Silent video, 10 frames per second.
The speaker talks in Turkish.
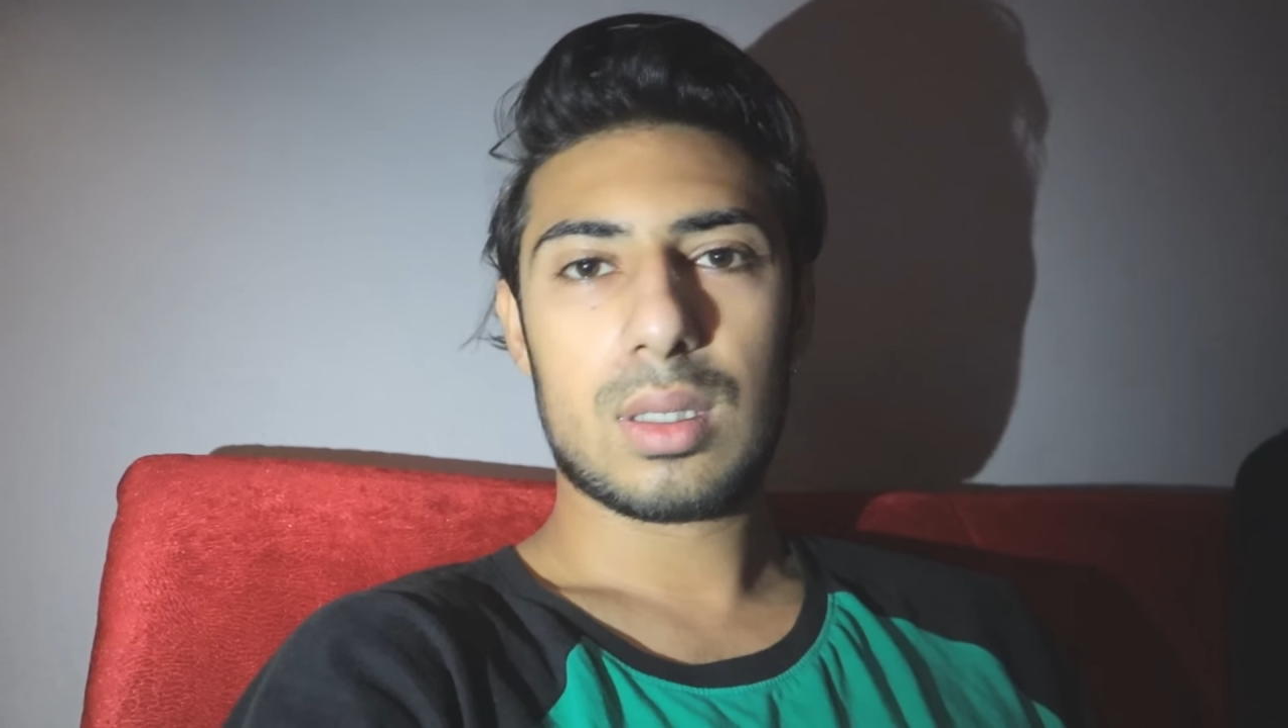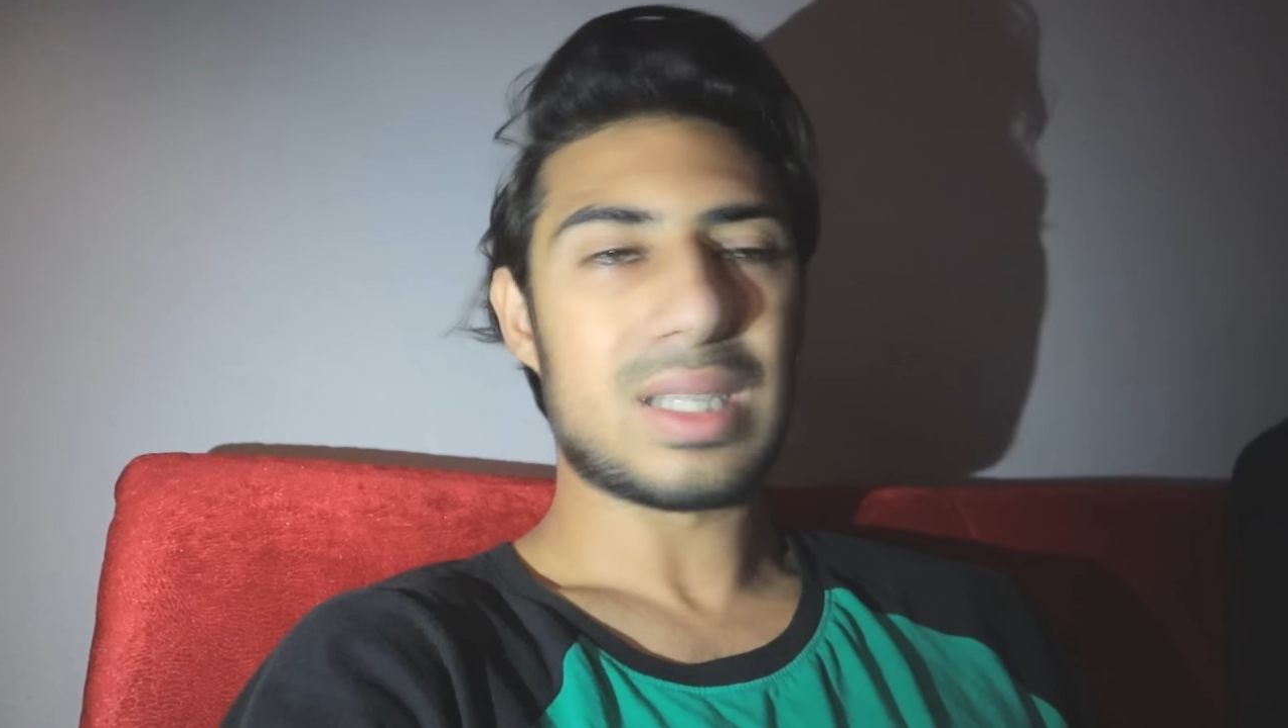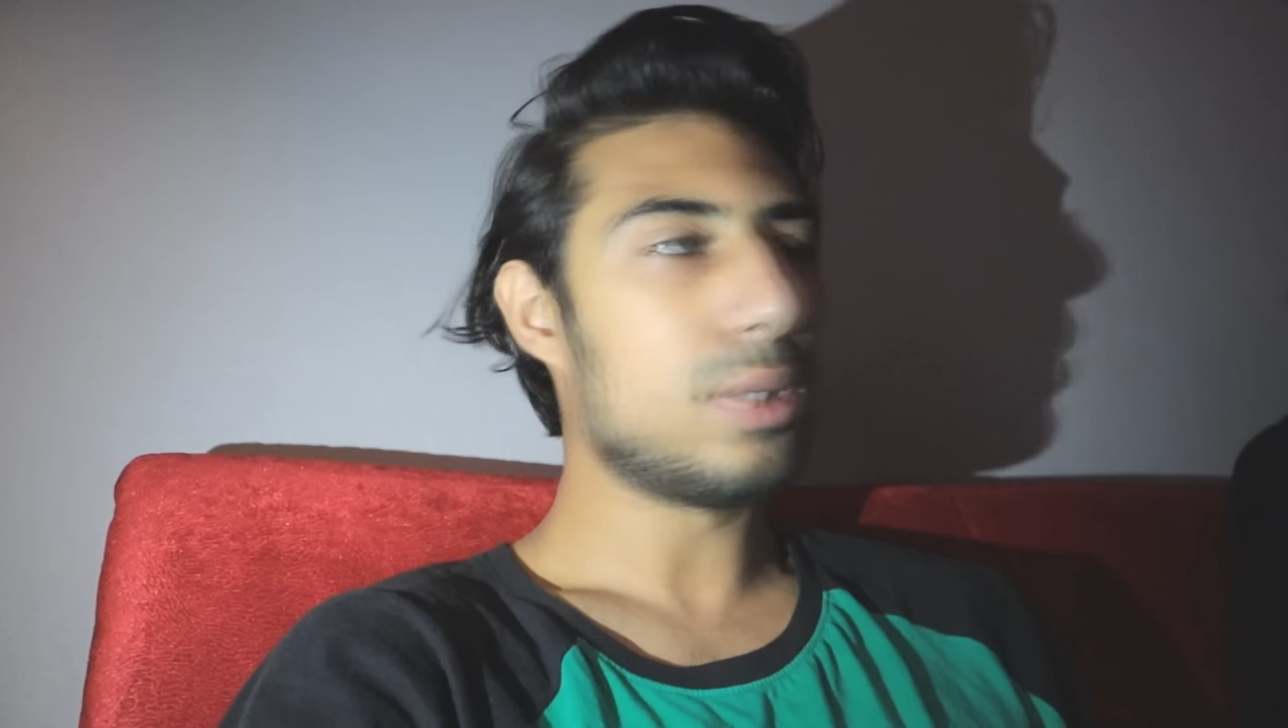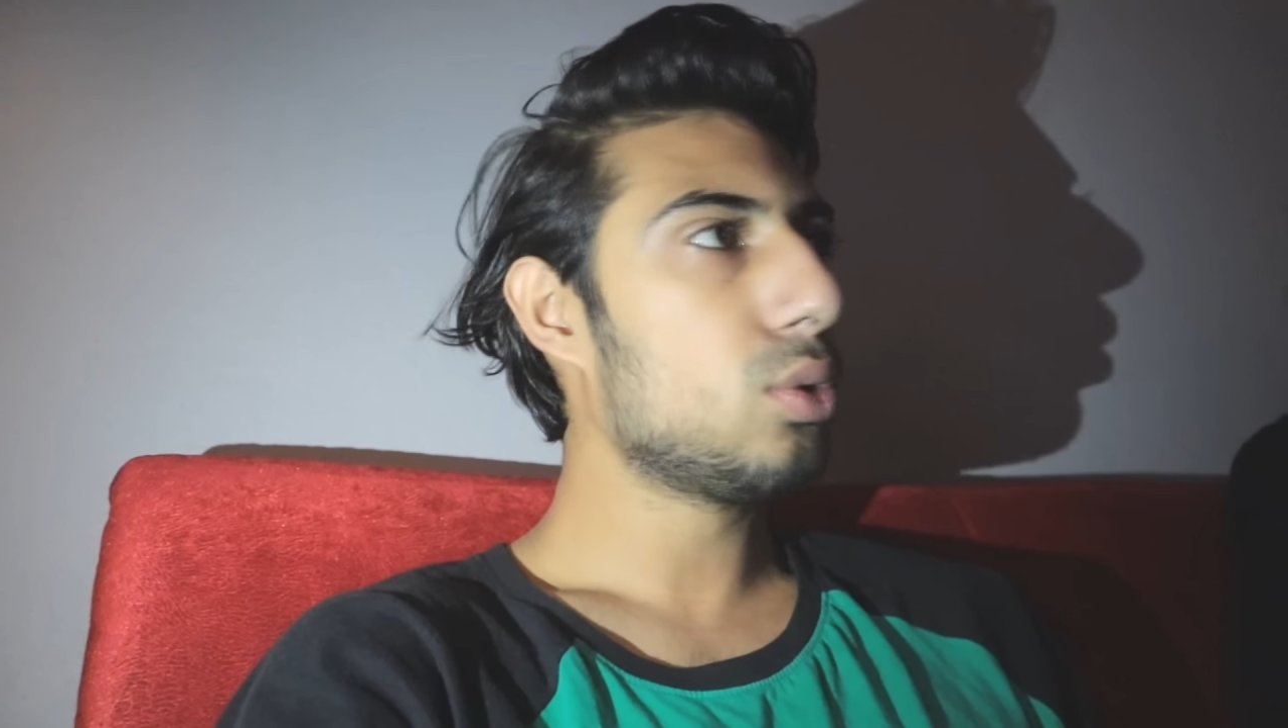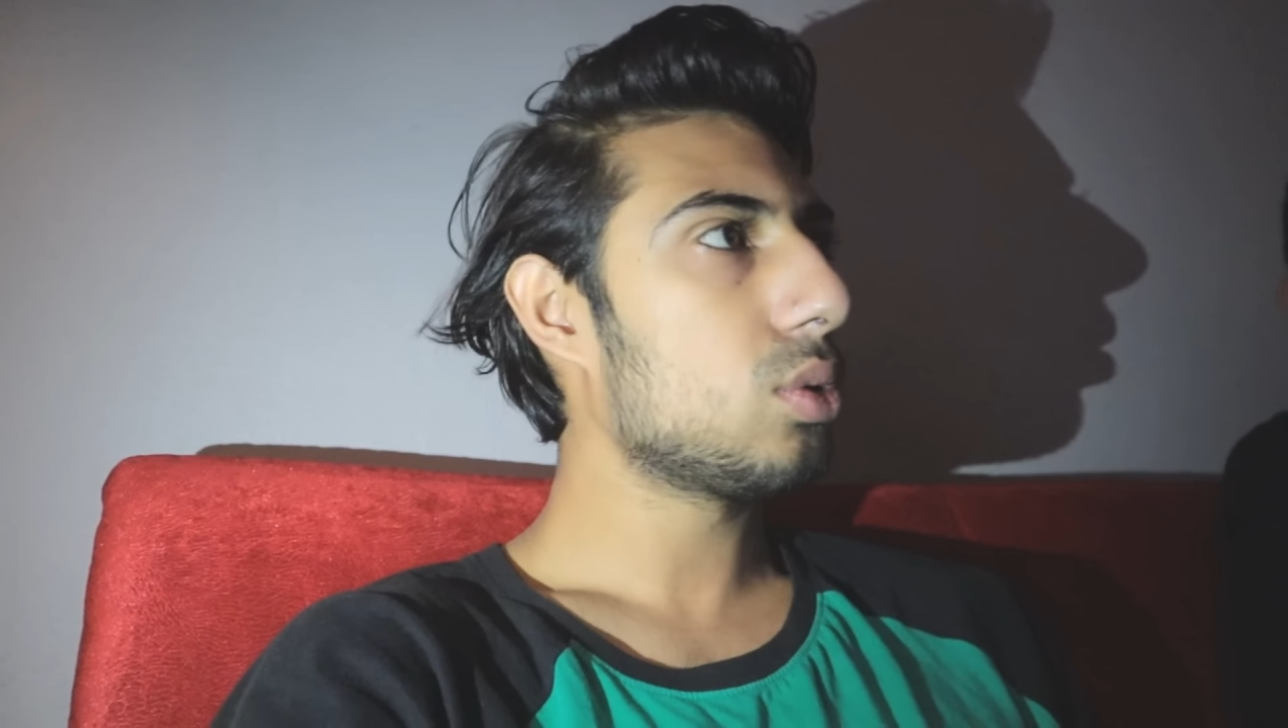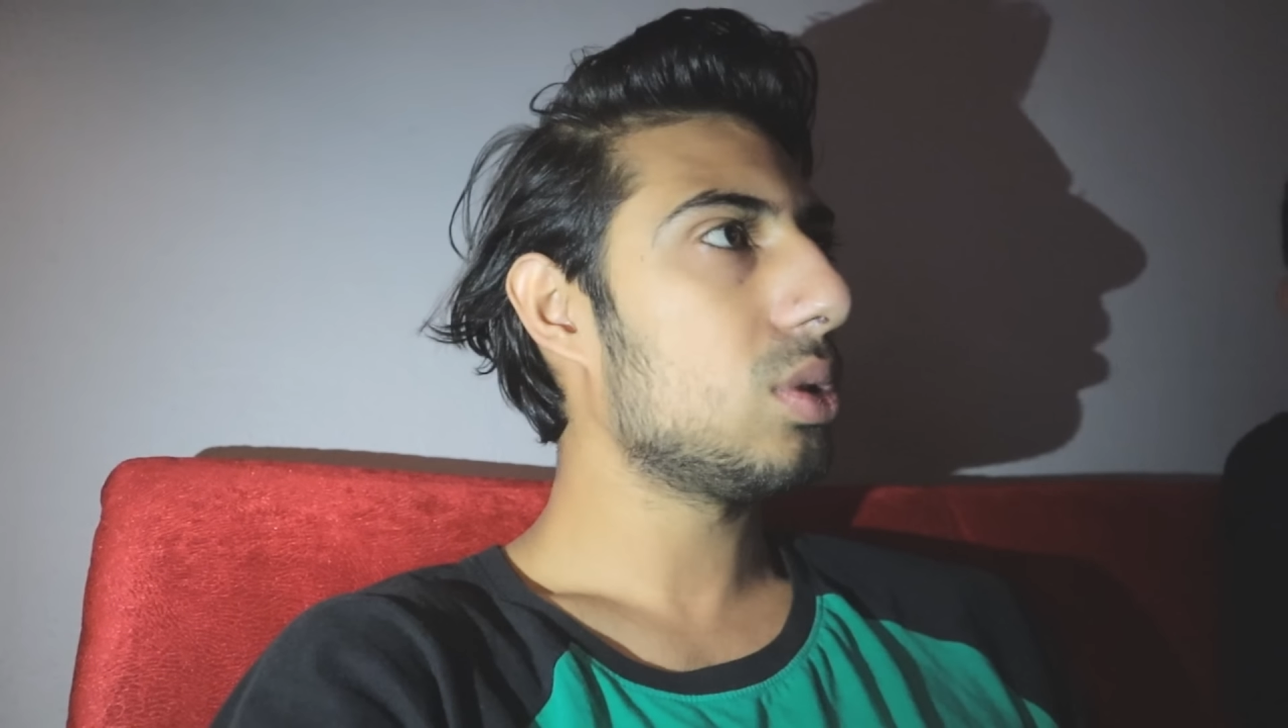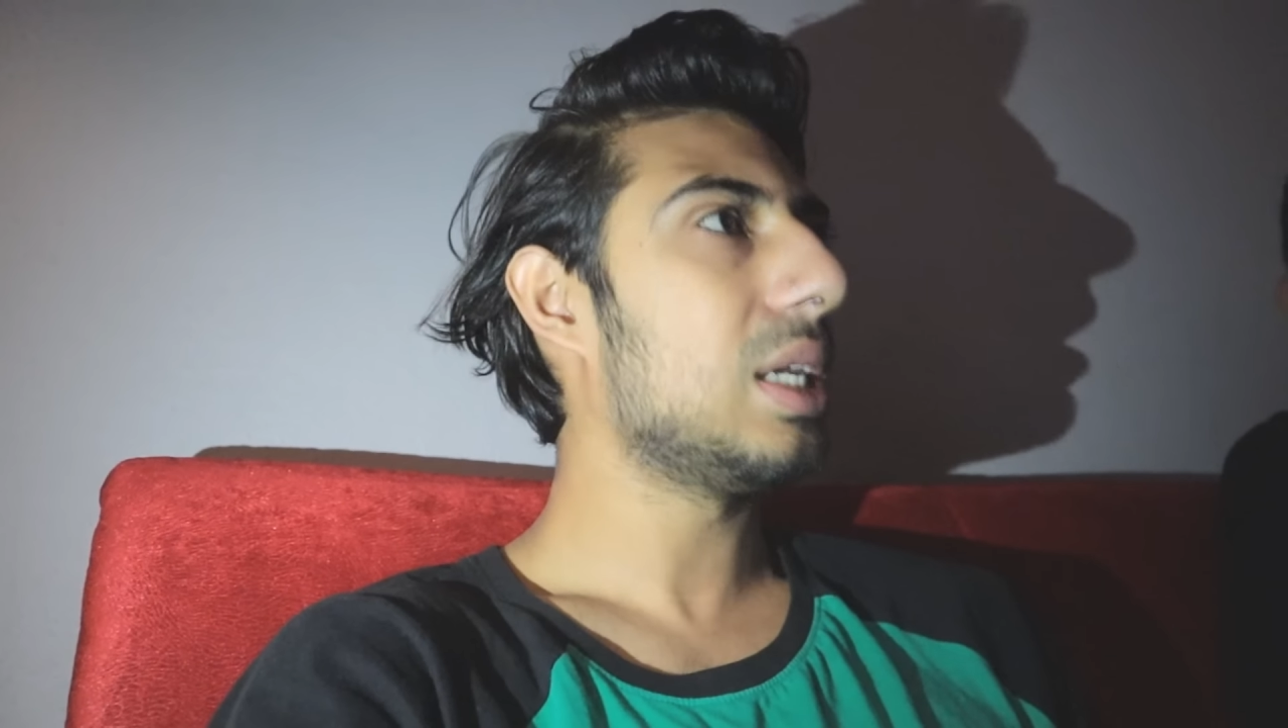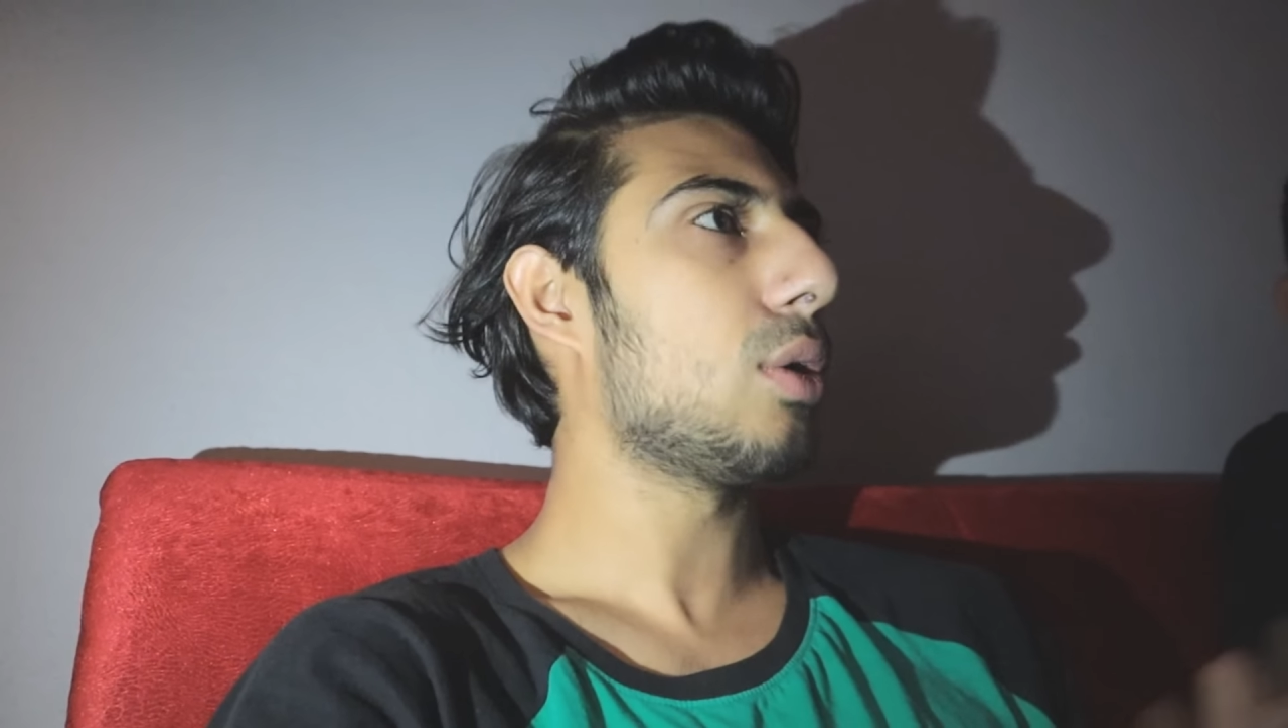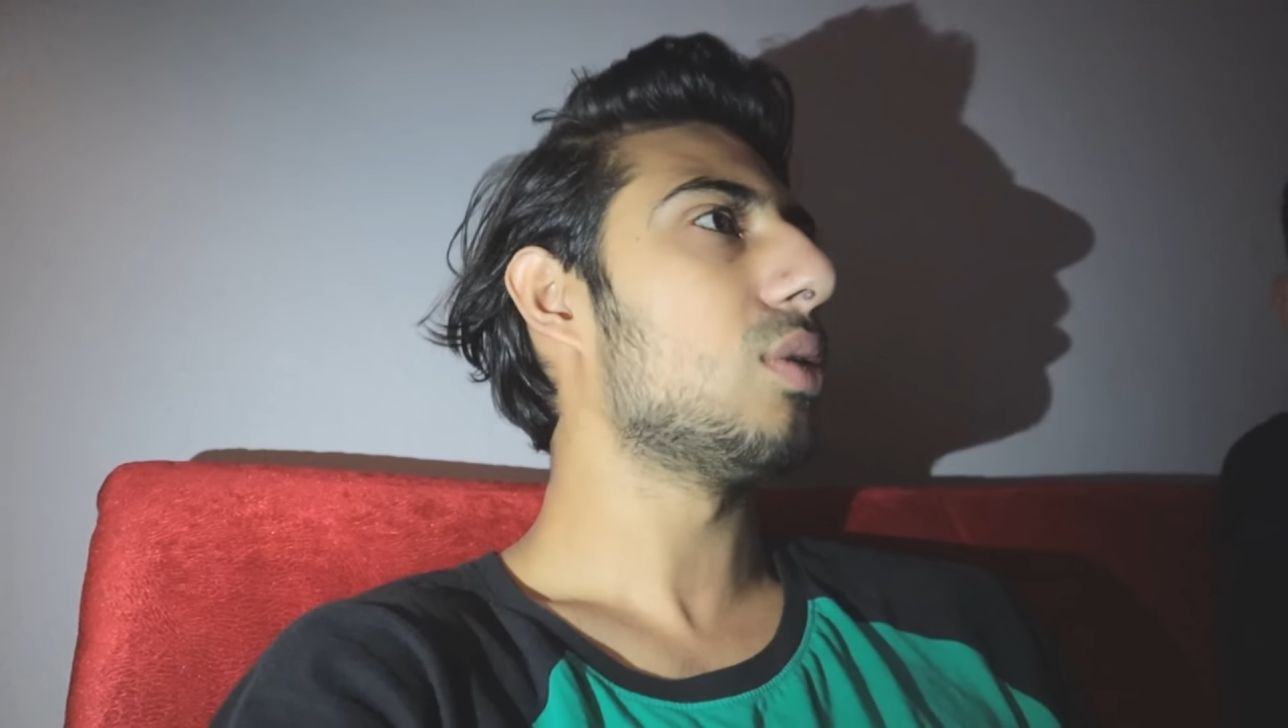Sen Yunus'u niye